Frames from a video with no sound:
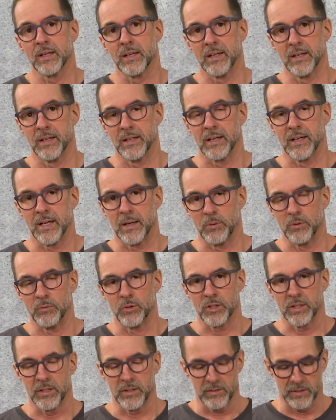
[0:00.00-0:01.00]
Äh, aber
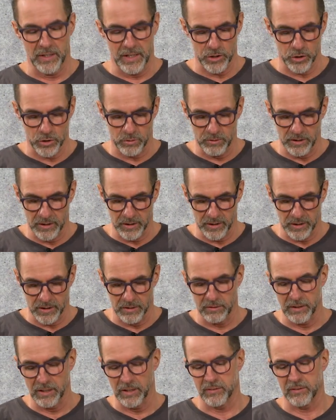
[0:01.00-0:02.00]
wirklich sehr
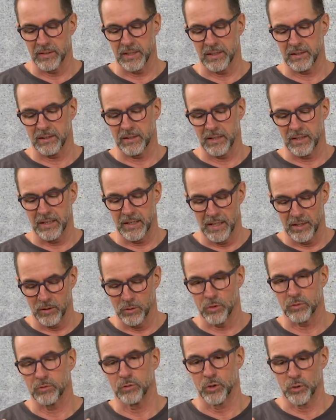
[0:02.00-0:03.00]
schwierig, wie gesagt, eher
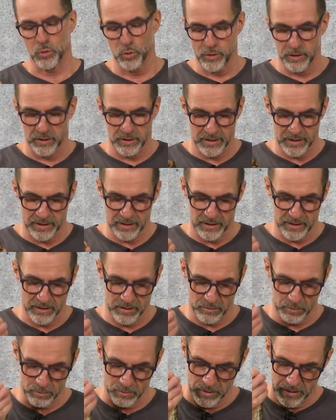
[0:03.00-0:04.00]
noch von unten an
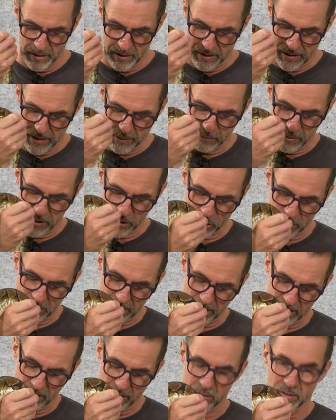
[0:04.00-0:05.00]
diesem, am besten
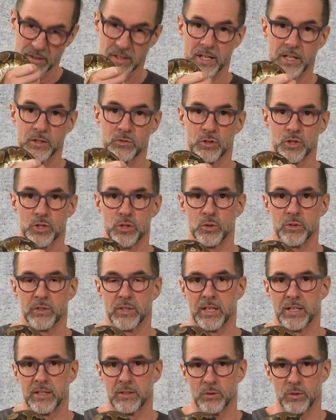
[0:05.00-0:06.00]
an diesem
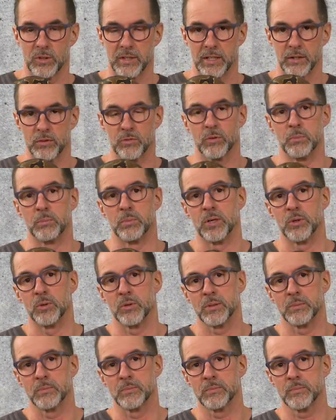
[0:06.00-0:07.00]
Reißverschluss rechts und links vom Bauch.